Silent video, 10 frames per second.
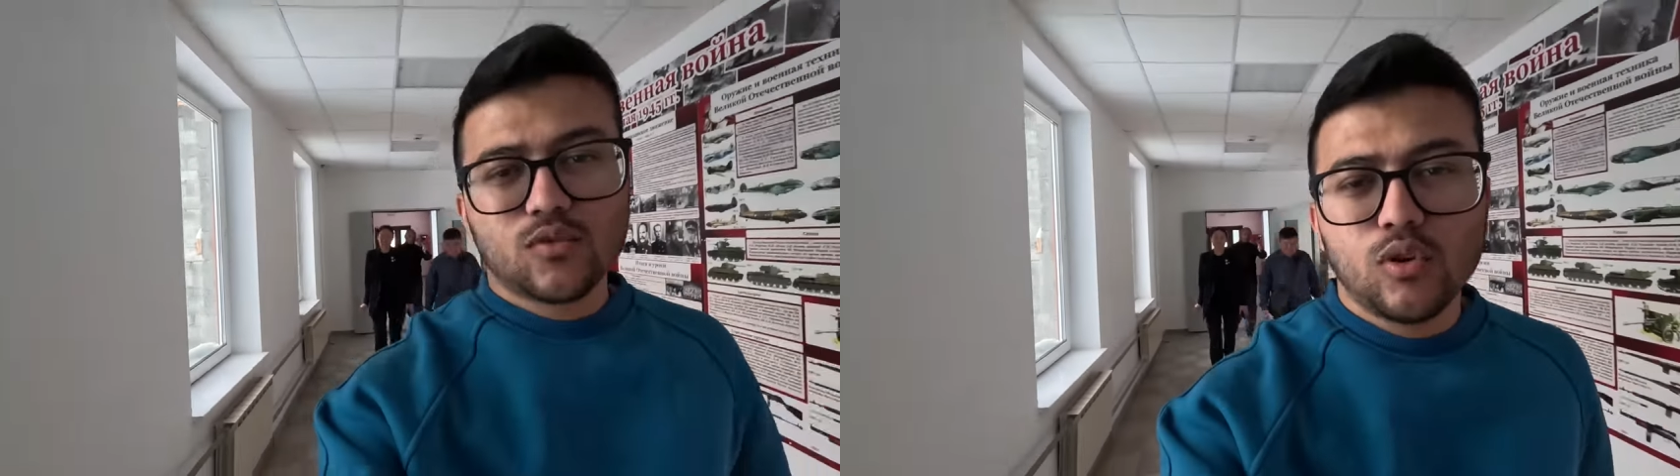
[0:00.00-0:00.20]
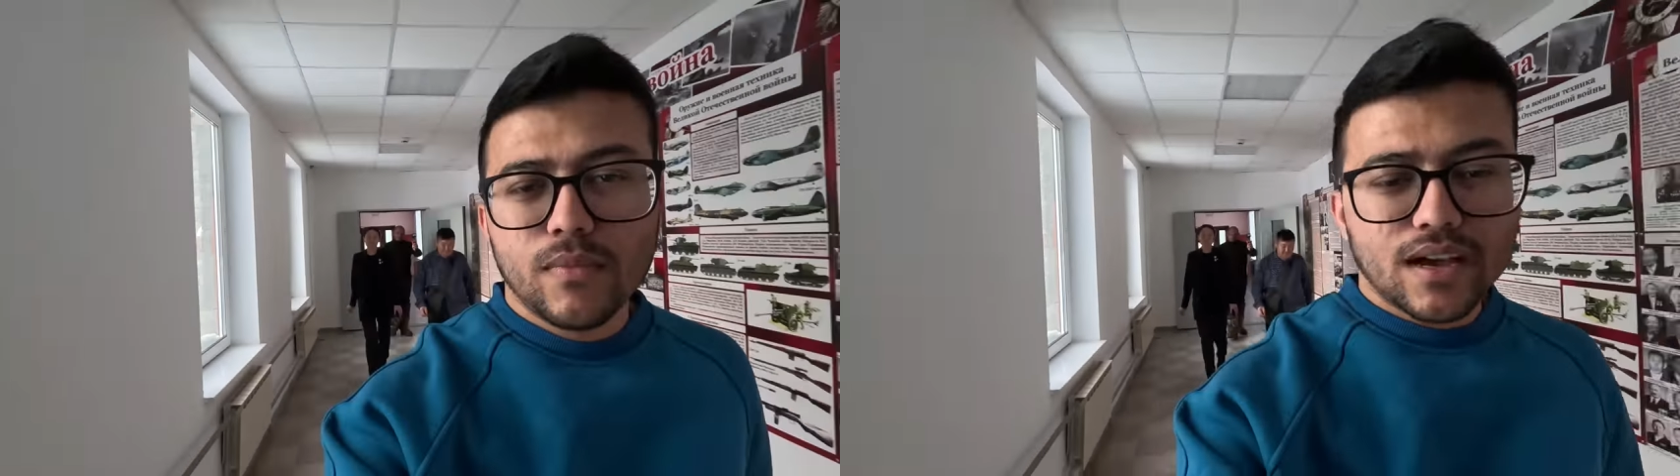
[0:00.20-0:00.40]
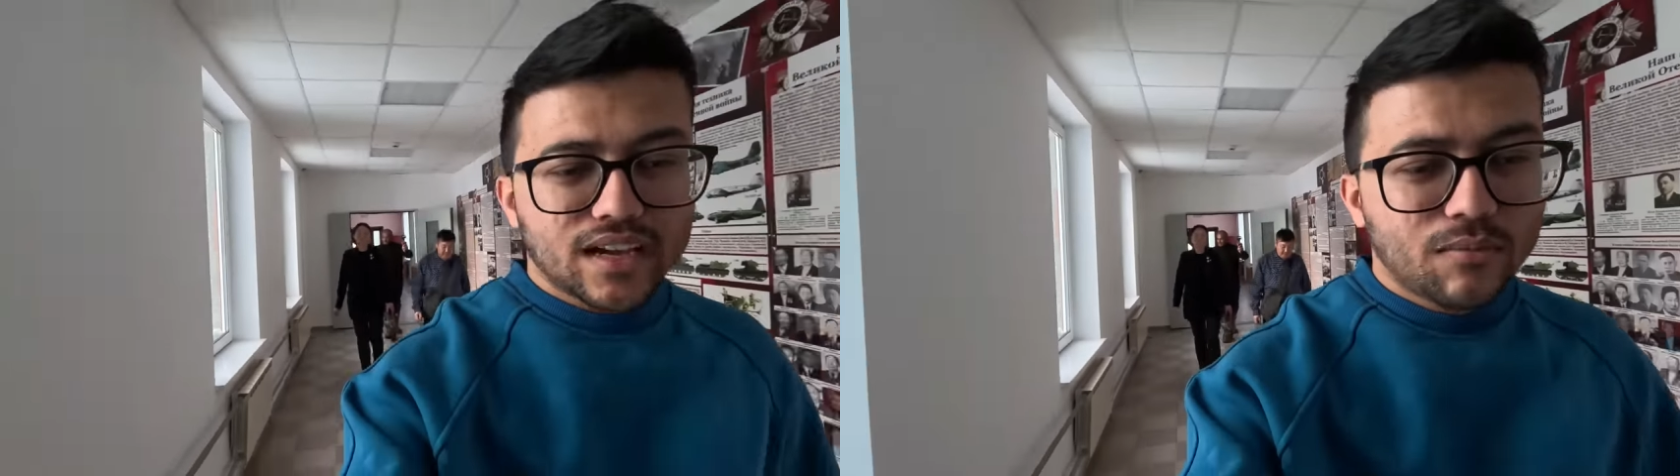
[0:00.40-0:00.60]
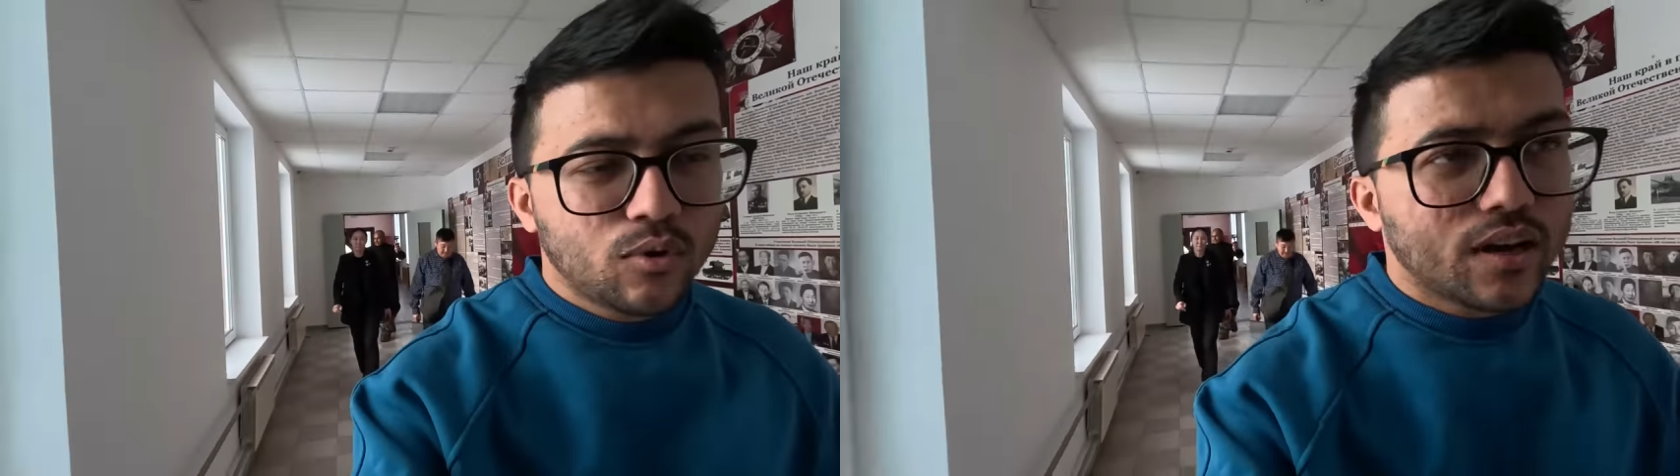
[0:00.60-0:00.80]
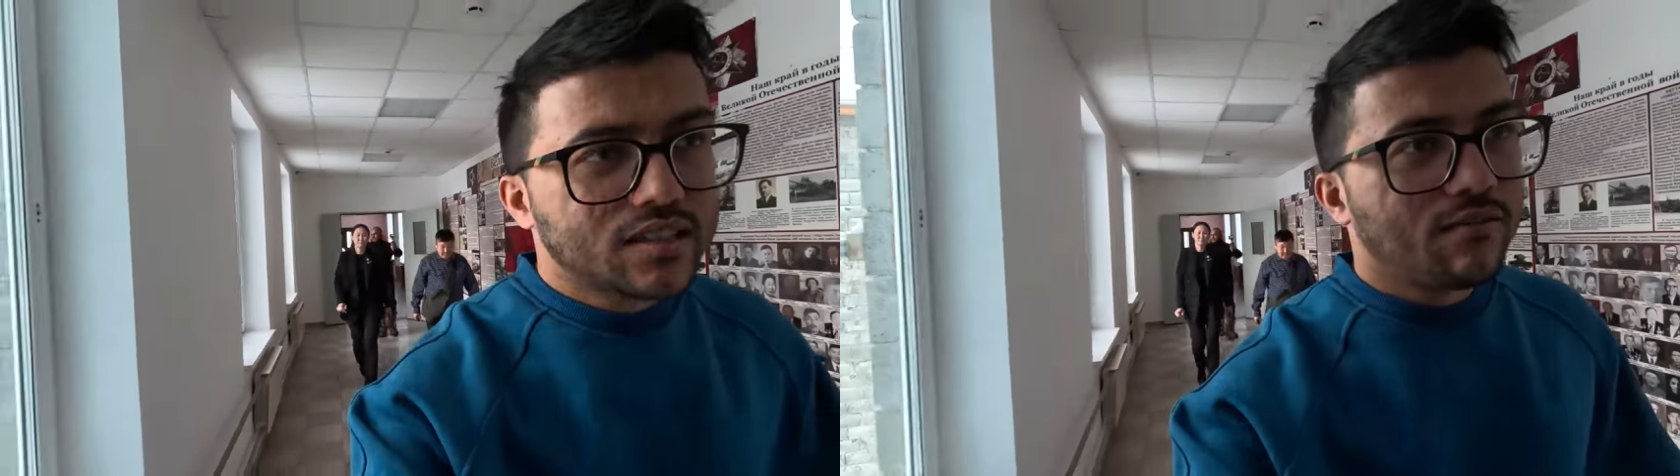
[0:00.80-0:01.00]
स्कूल में आके
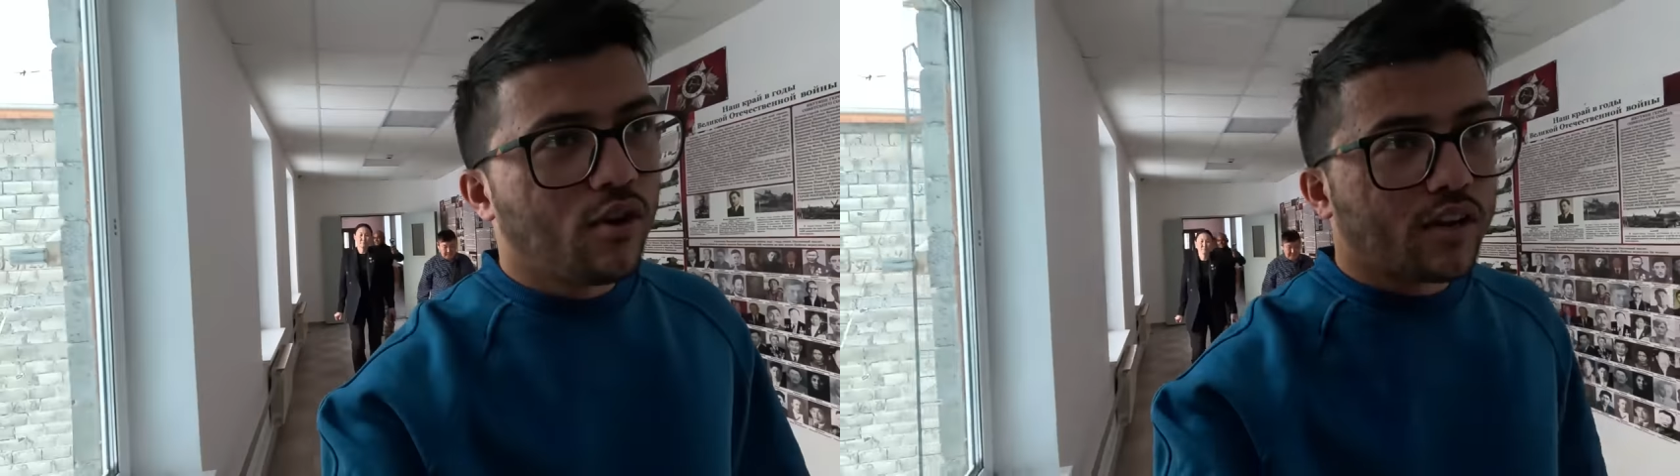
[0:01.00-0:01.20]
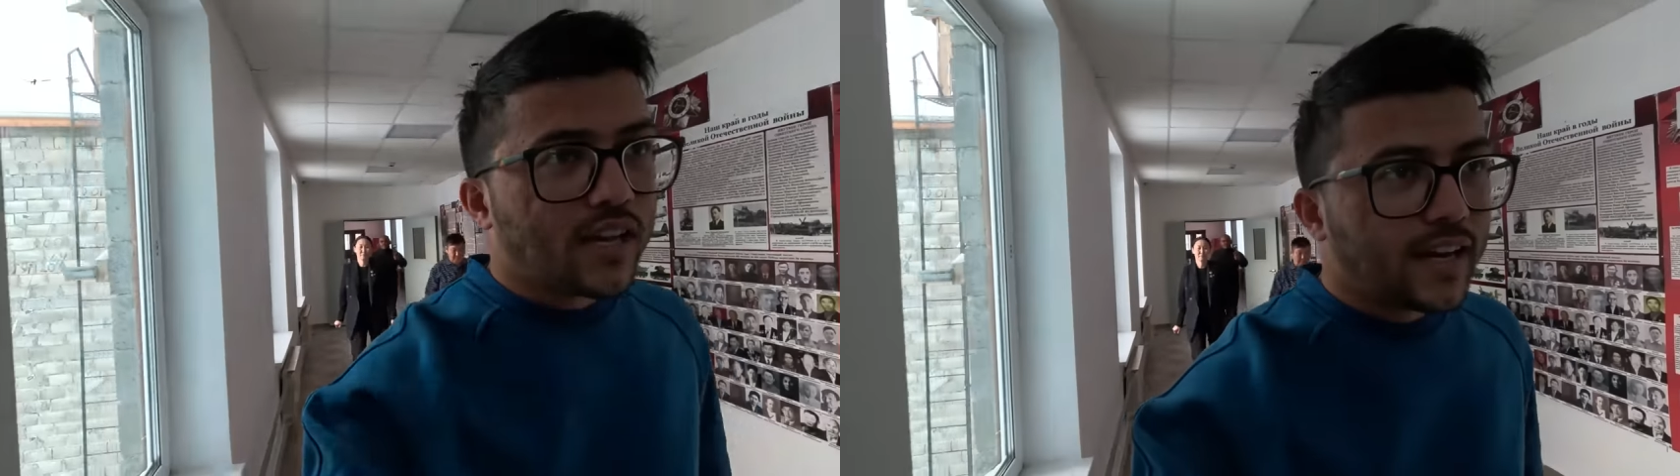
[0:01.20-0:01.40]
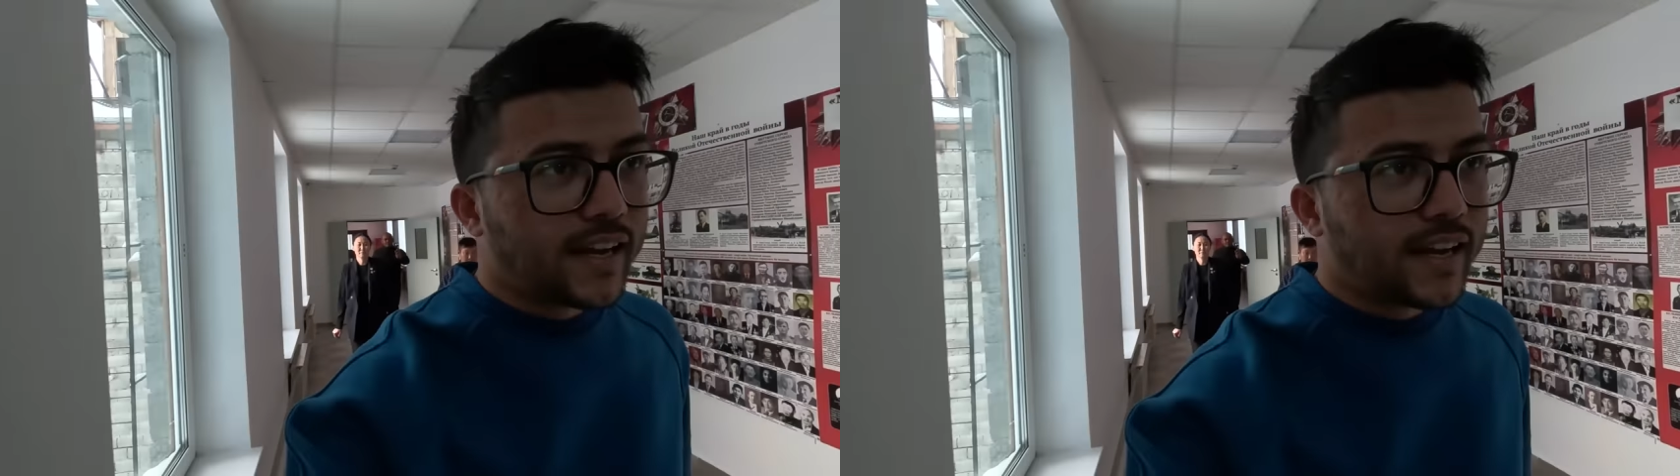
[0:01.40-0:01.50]
हम लोग ऐसे ब्लॉगिंग